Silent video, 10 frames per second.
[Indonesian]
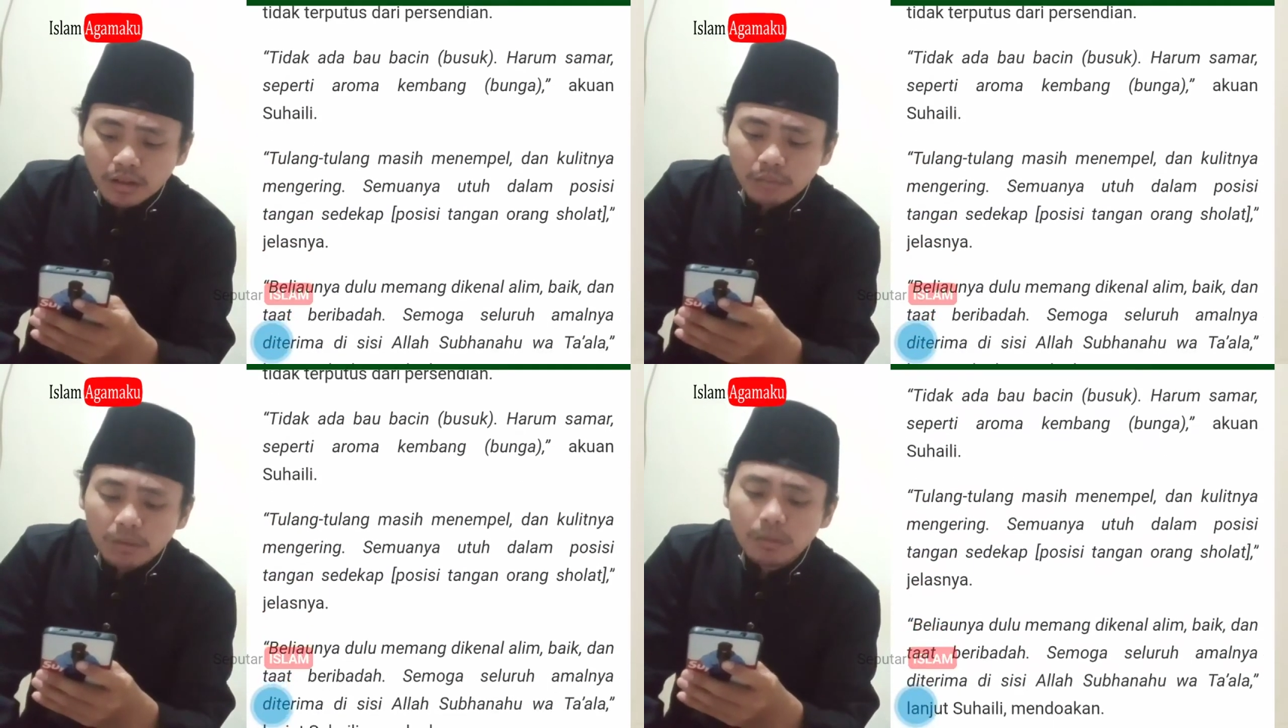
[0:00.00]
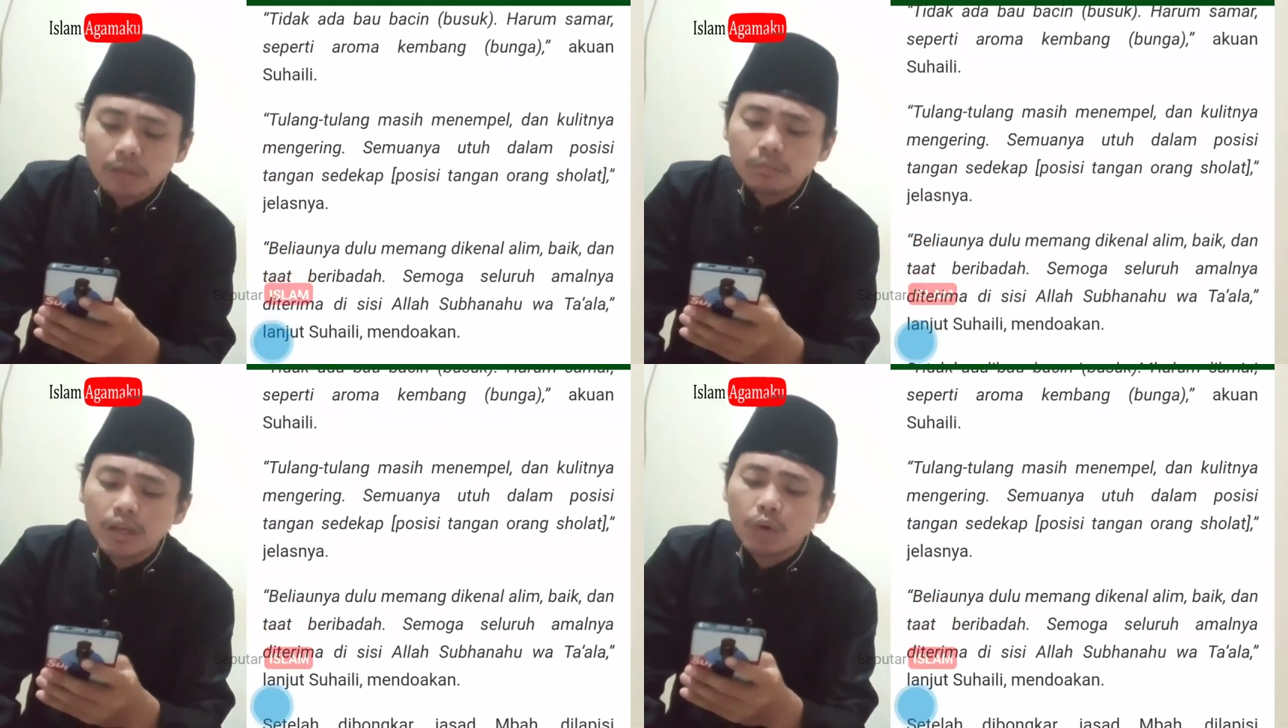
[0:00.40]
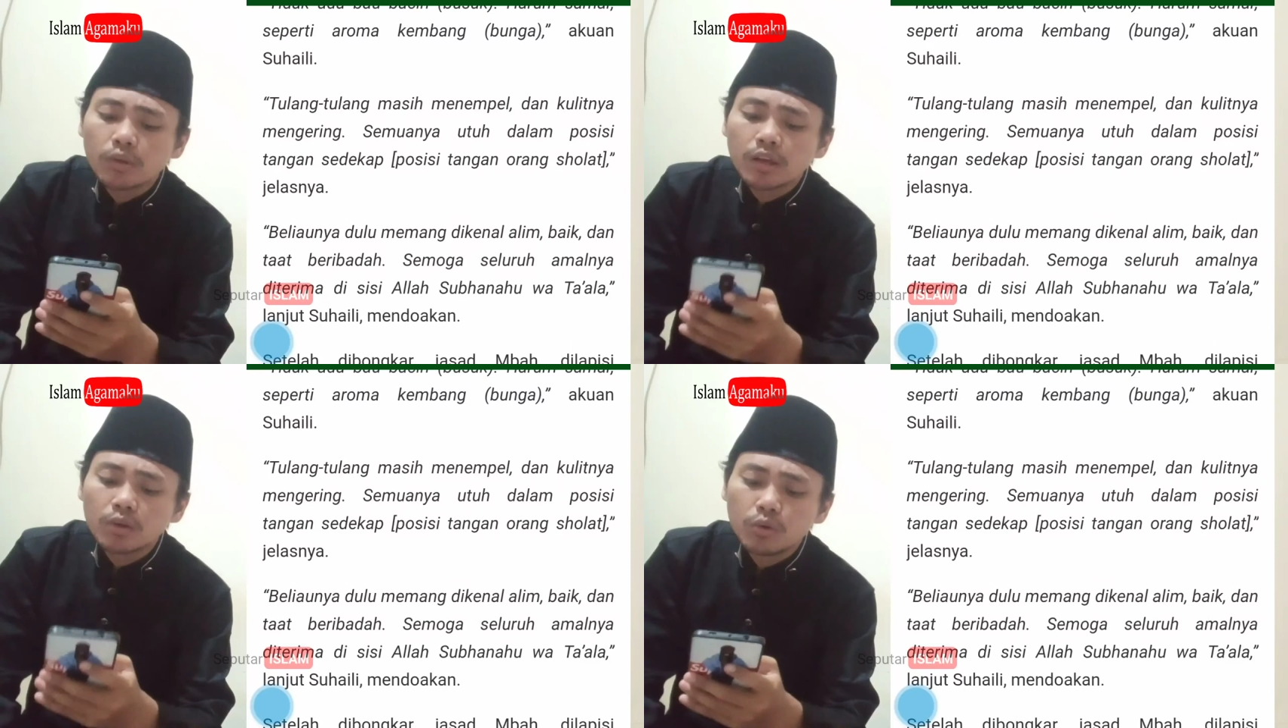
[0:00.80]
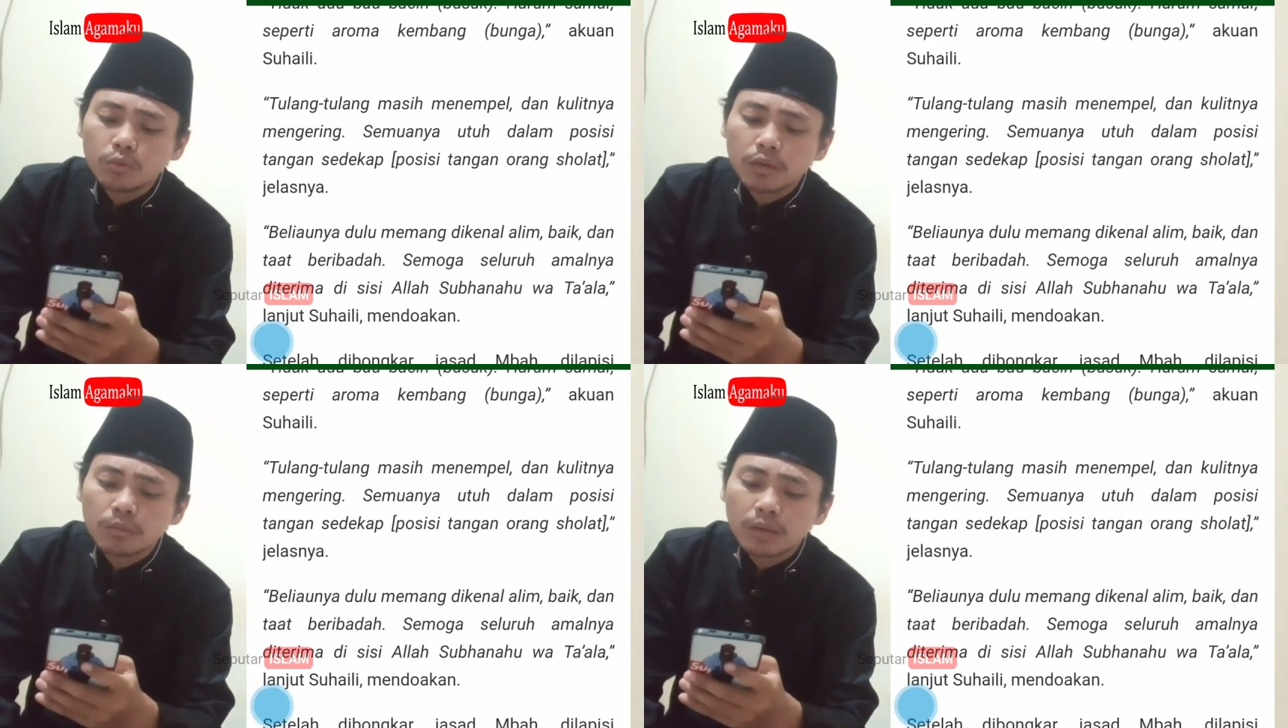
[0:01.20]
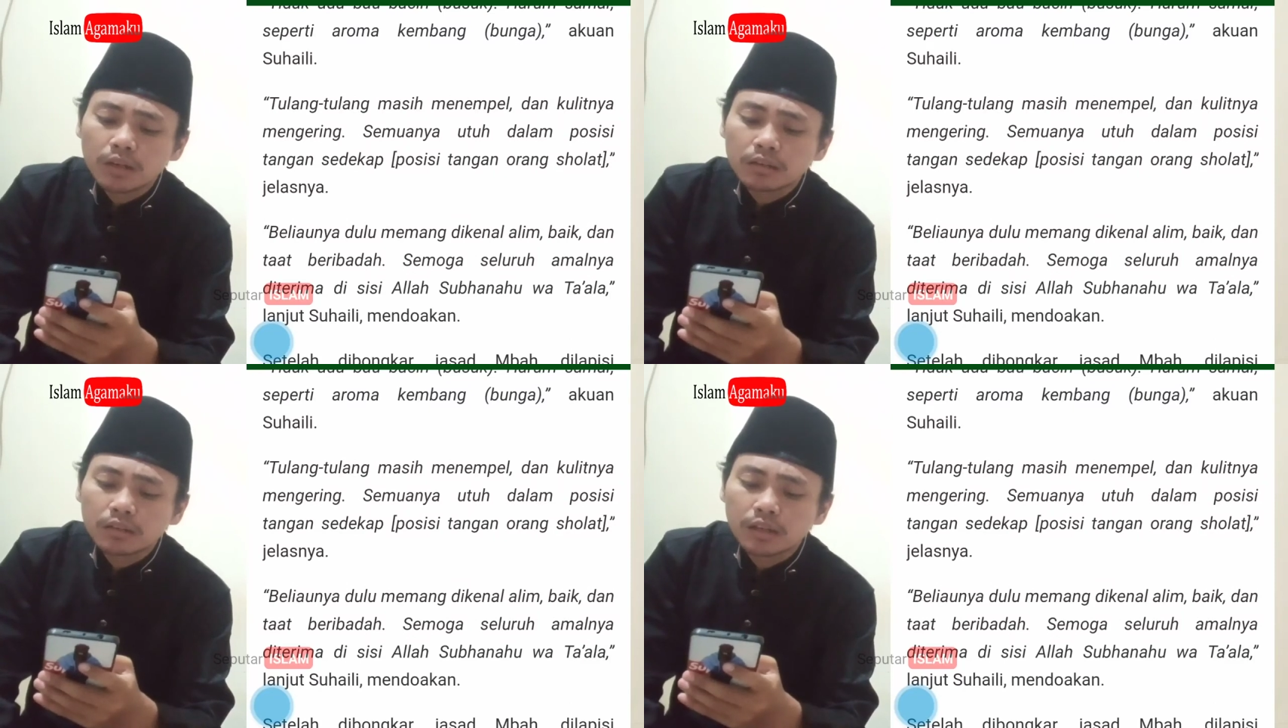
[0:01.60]
Memang beliaunya dulu
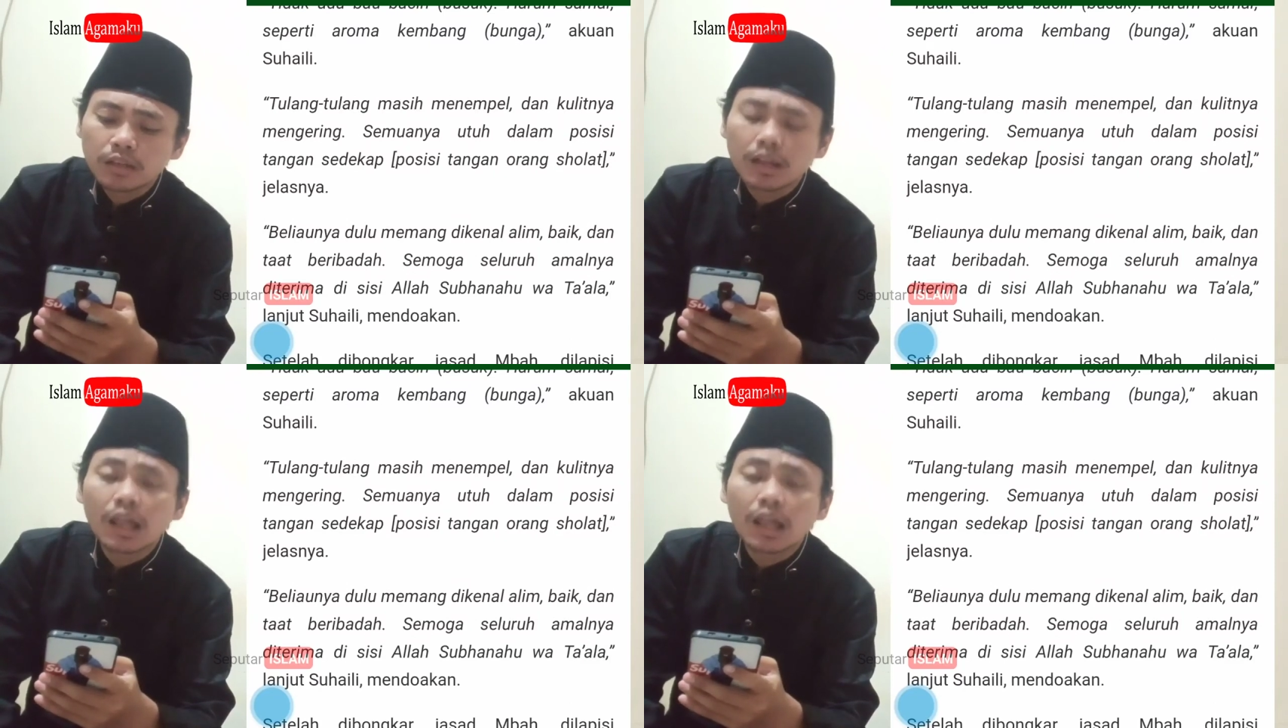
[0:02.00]
memang dikenal